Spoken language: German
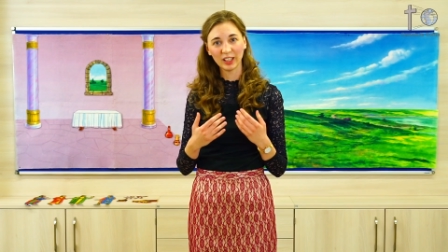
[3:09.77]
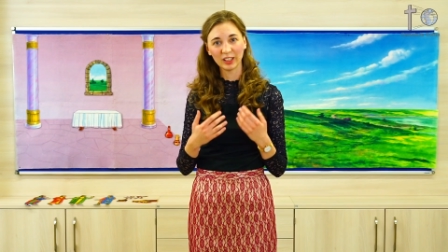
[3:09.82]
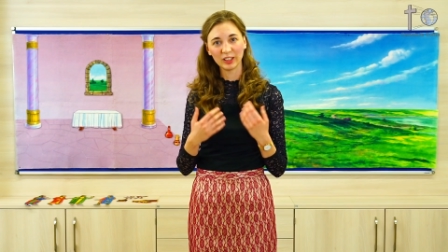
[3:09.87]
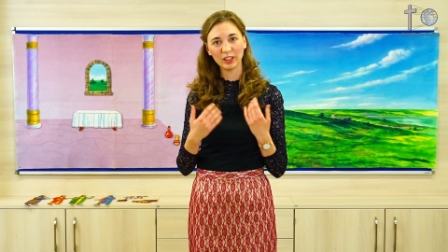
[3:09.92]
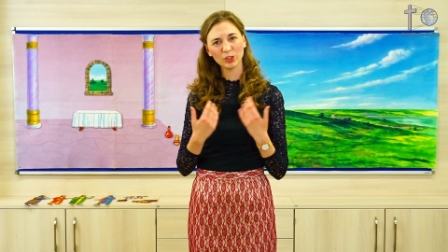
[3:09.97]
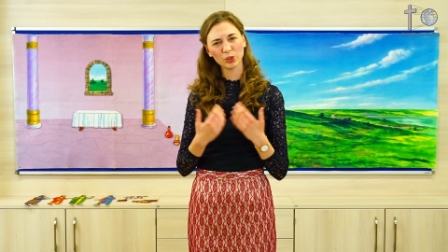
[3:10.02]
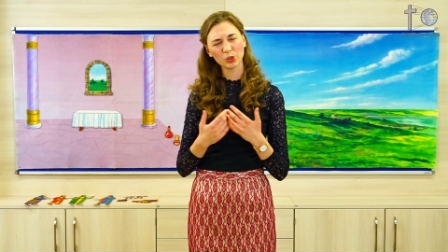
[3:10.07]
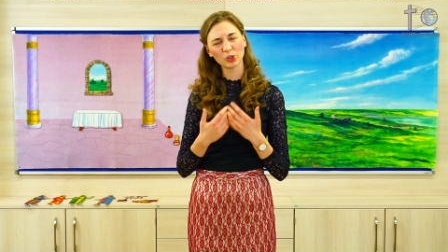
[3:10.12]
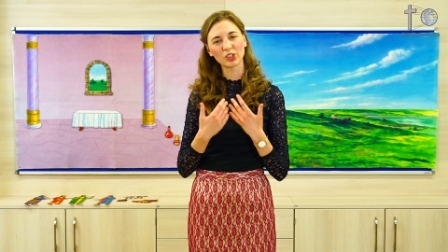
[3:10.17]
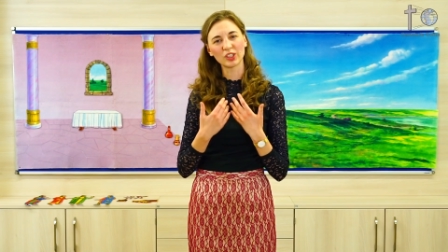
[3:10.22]
die
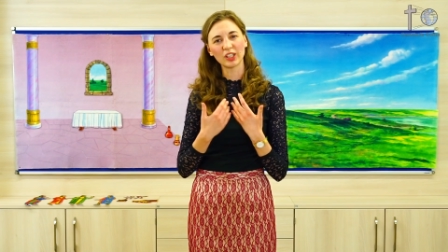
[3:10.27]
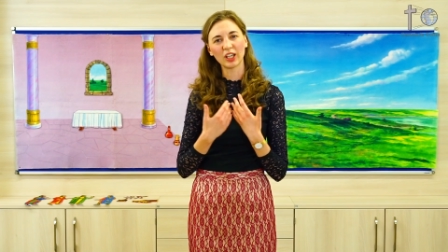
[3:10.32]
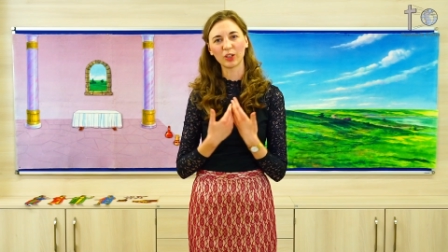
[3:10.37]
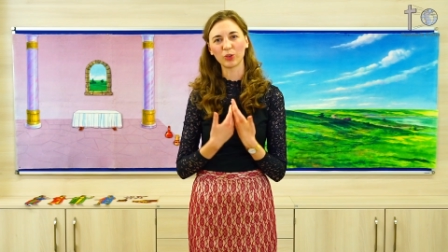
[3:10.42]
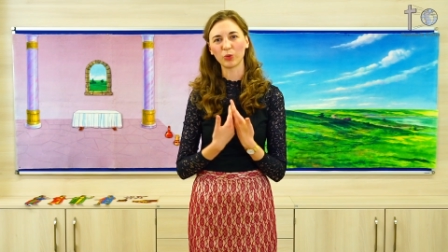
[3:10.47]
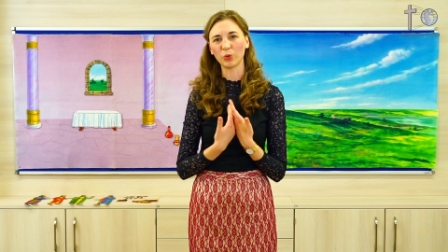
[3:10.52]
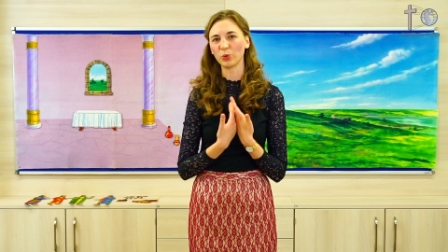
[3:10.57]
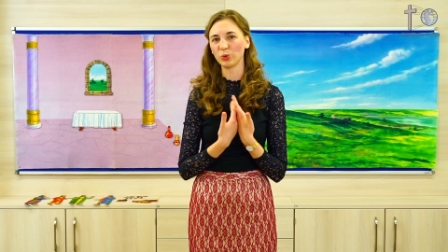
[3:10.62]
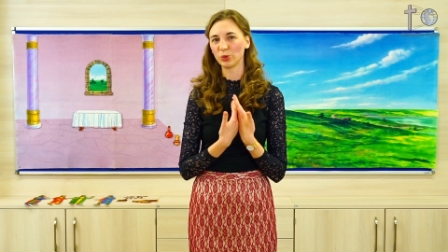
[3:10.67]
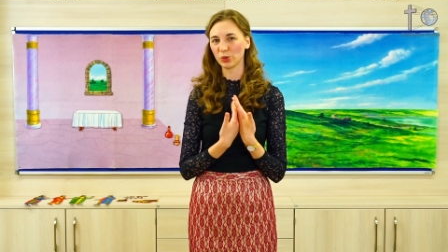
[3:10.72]

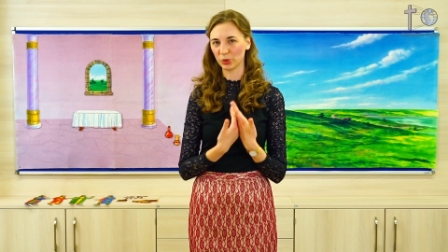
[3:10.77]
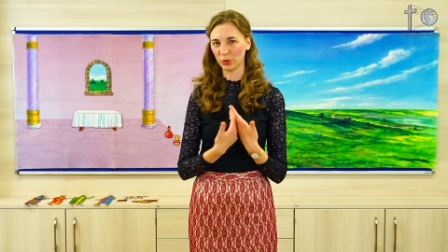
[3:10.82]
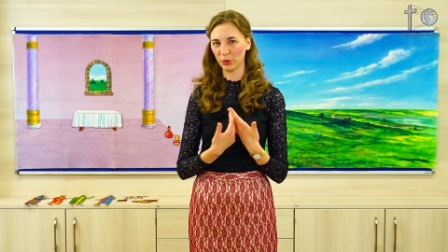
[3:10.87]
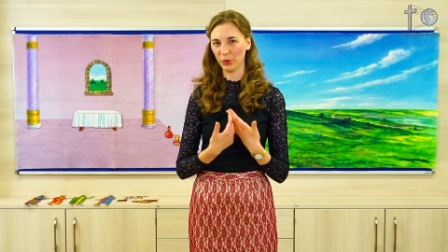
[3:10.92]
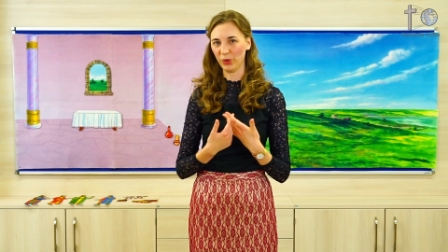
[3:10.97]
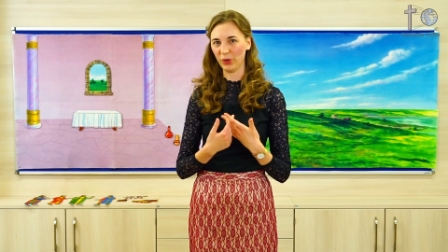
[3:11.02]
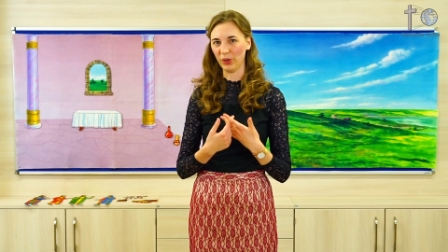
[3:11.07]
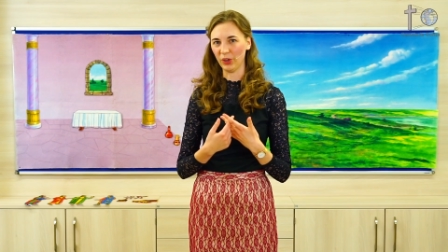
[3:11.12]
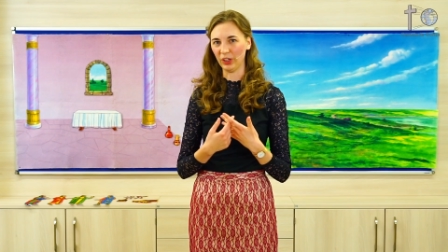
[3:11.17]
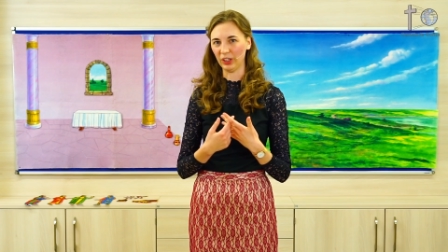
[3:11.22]
sozusagen uns
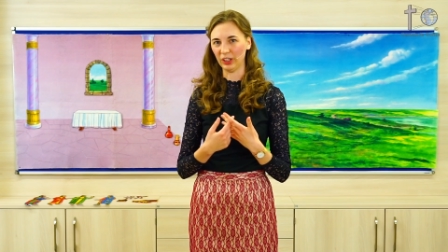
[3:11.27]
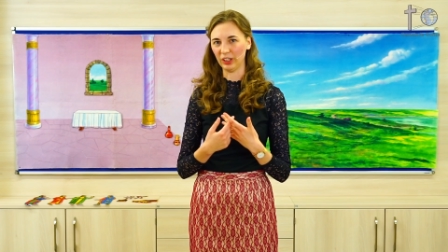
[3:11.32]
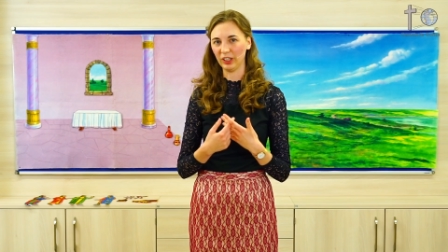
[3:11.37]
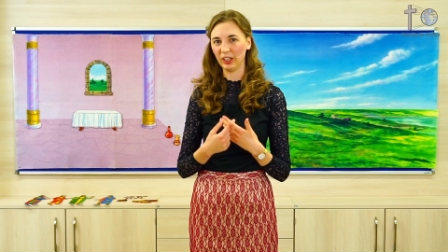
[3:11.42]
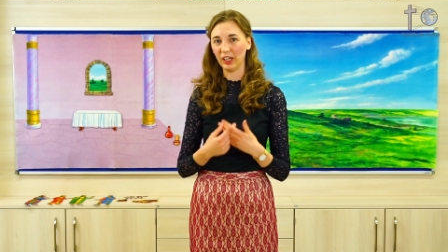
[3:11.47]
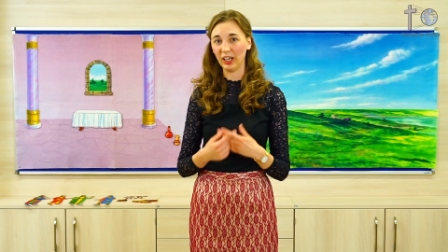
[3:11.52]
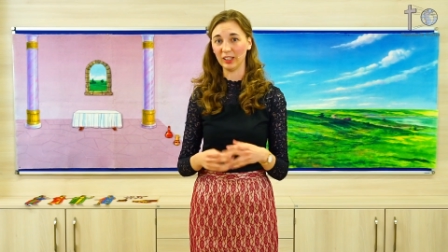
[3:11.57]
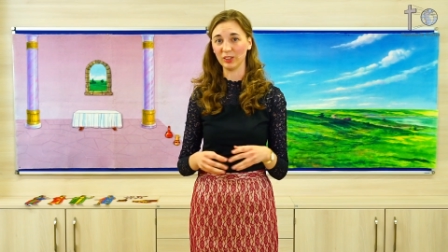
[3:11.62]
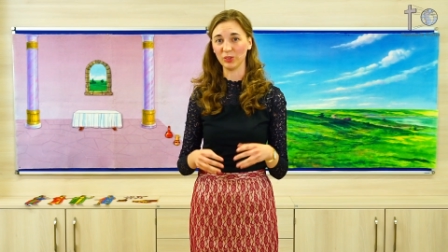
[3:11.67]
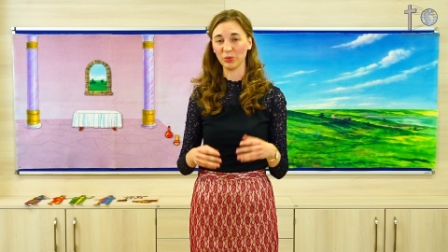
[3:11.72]
gehören,
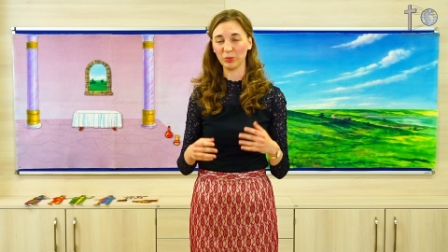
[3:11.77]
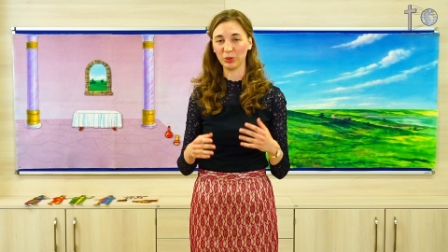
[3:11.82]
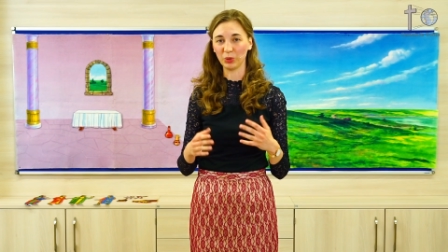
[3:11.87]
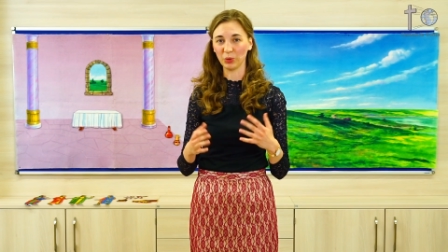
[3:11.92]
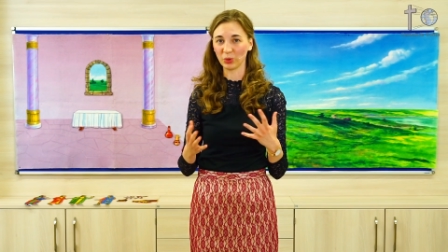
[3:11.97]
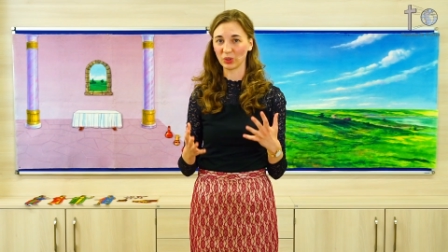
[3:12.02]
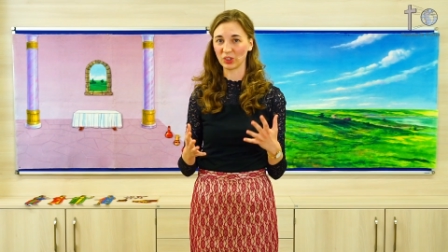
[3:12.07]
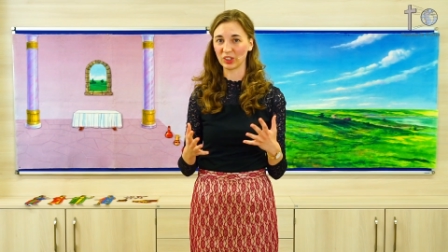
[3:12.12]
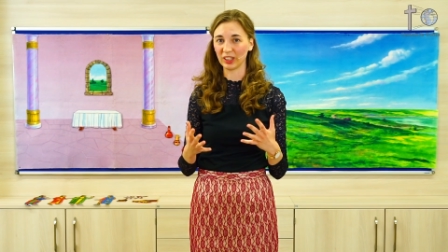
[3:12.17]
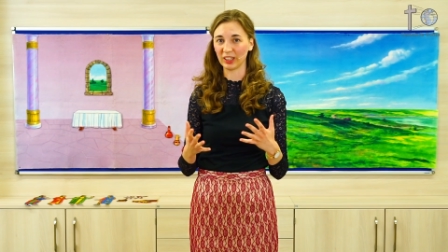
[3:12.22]
also mit
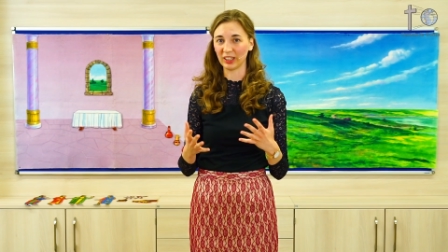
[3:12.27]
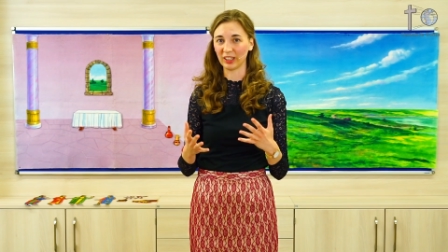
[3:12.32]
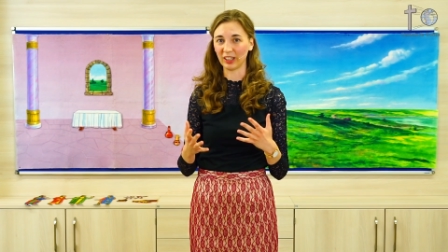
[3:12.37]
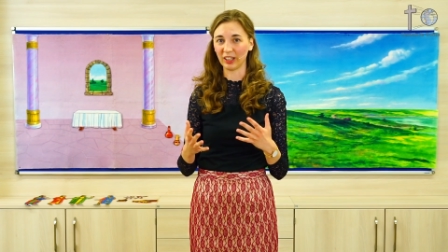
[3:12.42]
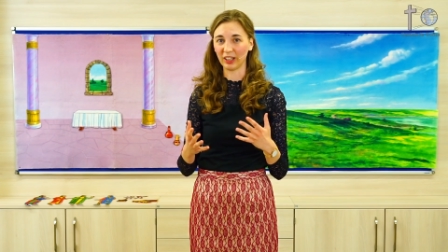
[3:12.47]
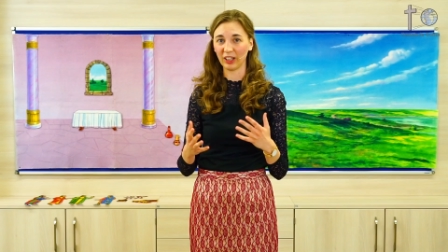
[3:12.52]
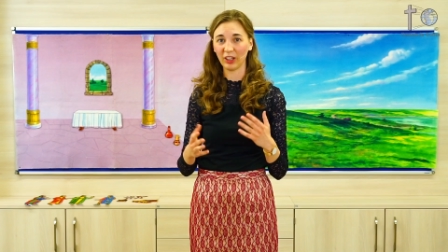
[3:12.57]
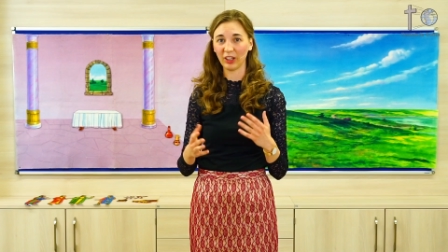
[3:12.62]
unseren